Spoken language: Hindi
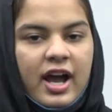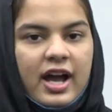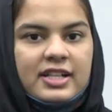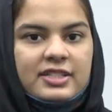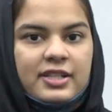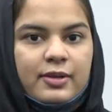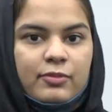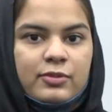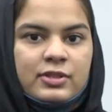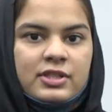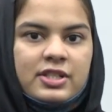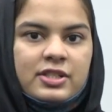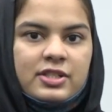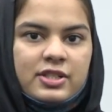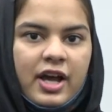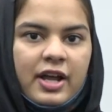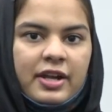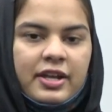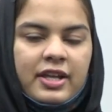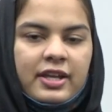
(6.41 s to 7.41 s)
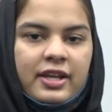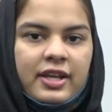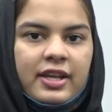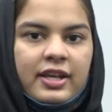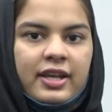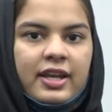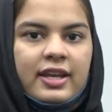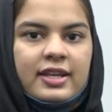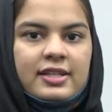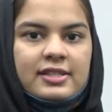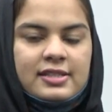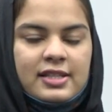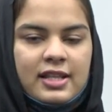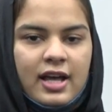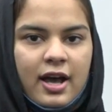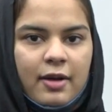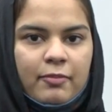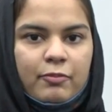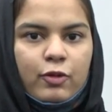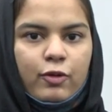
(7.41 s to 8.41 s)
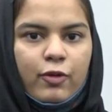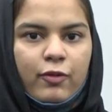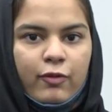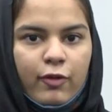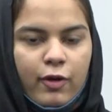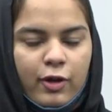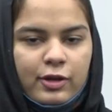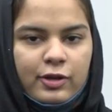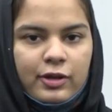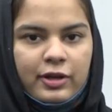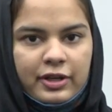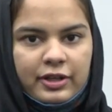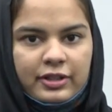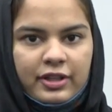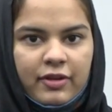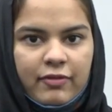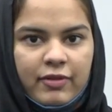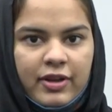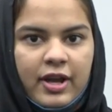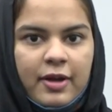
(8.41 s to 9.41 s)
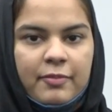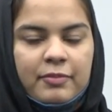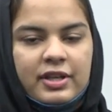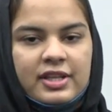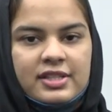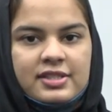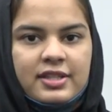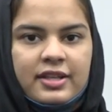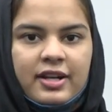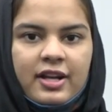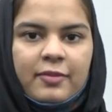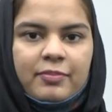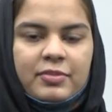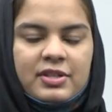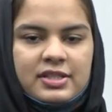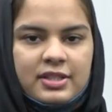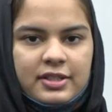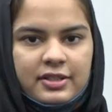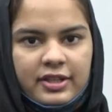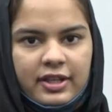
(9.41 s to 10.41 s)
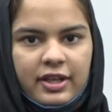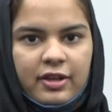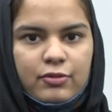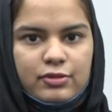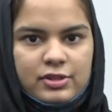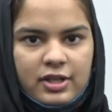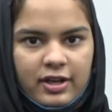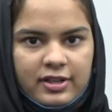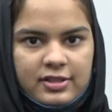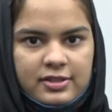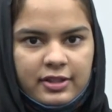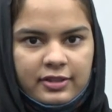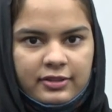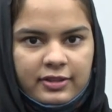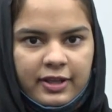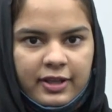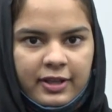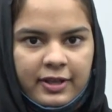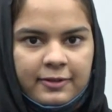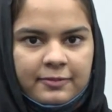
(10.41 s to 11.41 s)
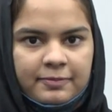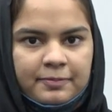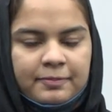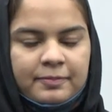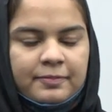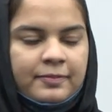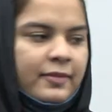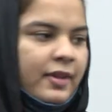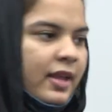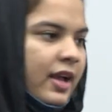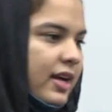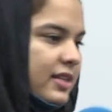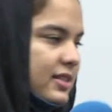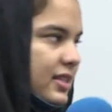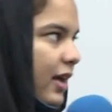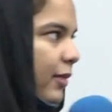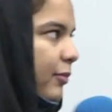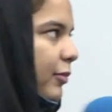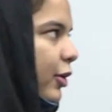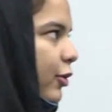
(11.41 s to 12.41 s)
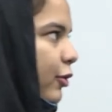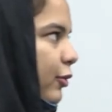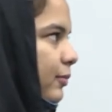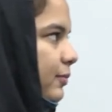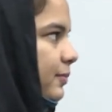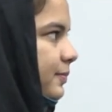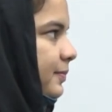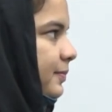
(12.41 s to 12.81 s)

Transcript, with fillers: आज हम उनसे जानेंगे कि इस्लाम को फॉलो करते हुए हम किस तरह अपनी ज़िंदगी गुजार सकते हैं अस्सलाम वालेकुम